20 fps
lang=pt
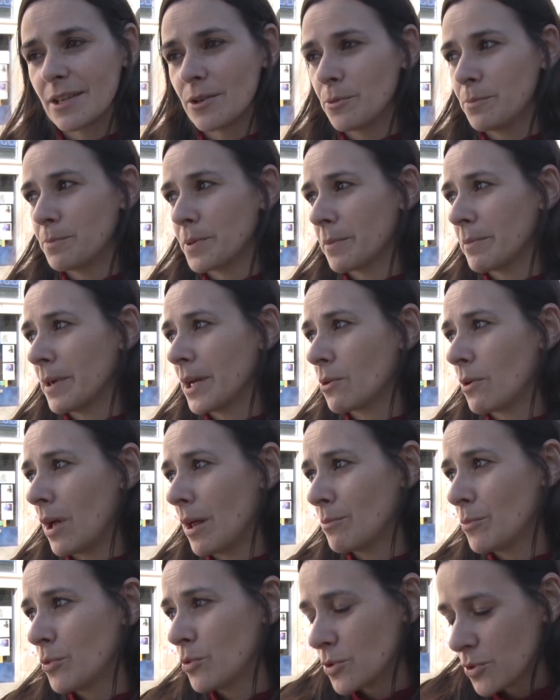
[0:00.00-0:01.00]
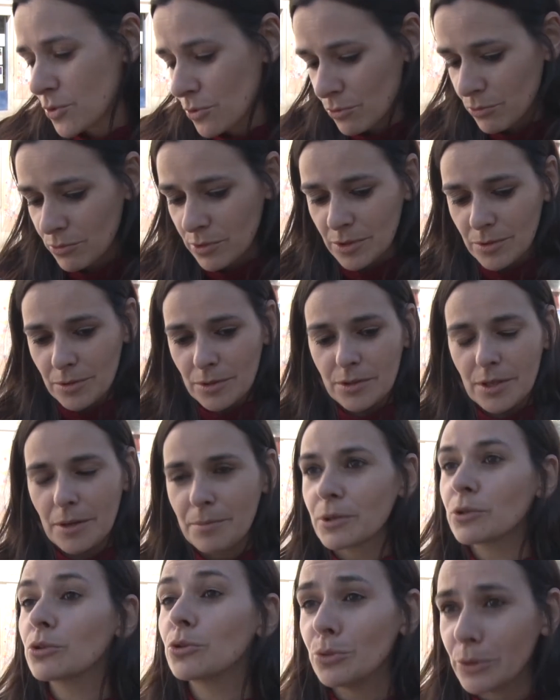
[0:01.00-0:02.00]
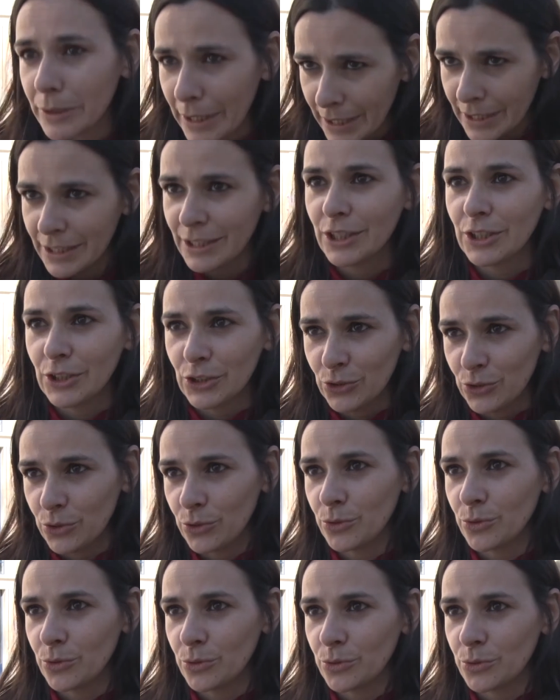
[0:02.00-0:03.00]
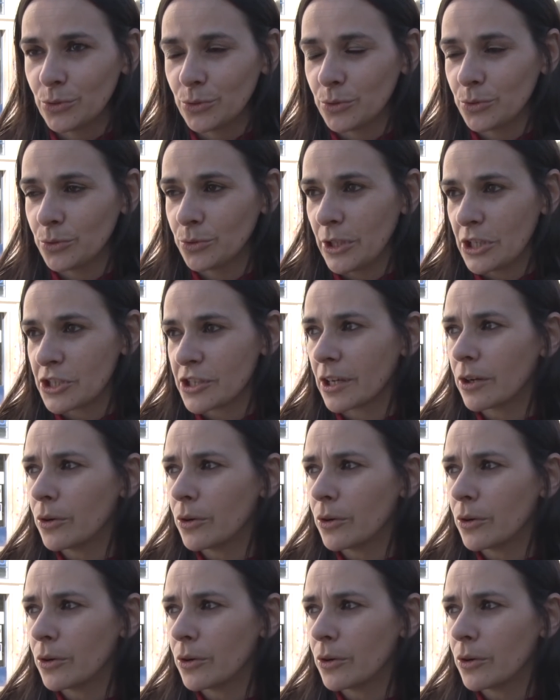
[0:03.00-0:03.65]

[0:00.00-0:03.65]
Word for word: é o primeiro almoço de abertura do, do, deste